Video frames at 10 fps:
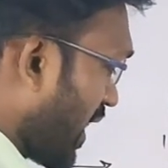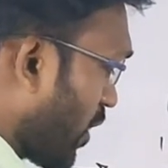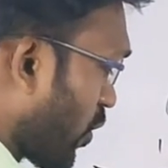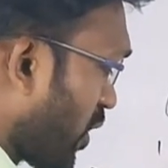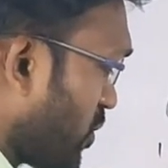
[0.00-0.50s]

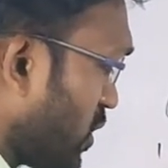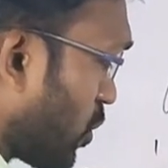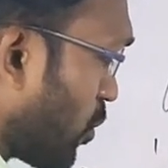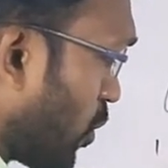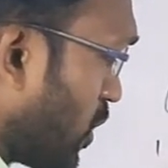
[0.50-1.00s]
এরকমই
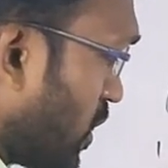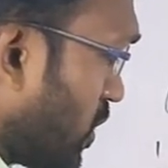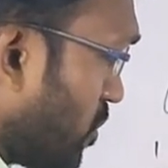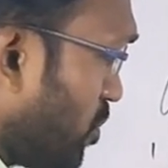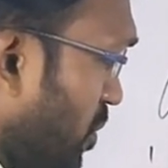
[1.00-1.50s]
দেবো
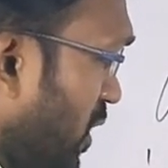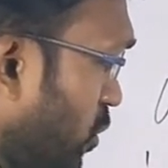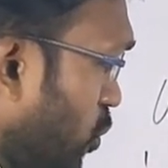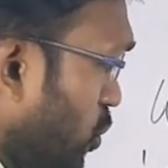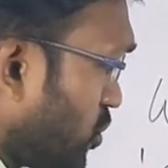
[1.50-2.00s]

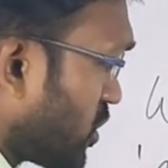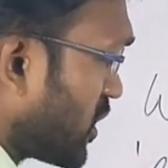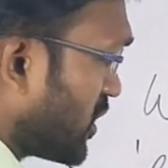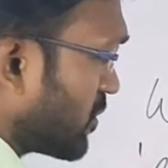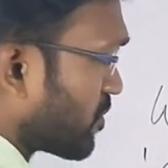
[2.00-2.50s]

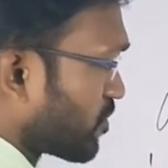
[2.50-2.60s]
বিউটি